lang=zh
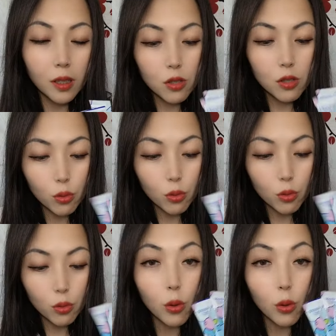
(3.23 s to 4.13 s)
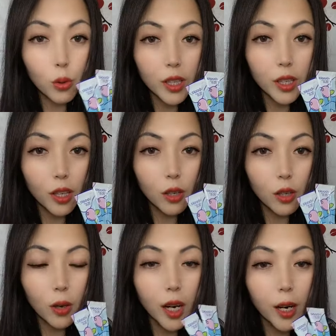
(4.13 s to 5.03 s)
收到货以
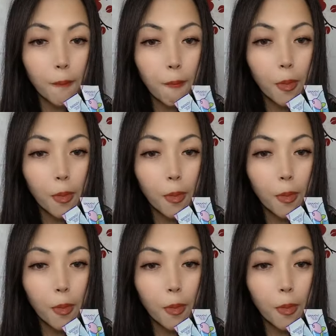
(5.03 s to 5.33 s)
后啊，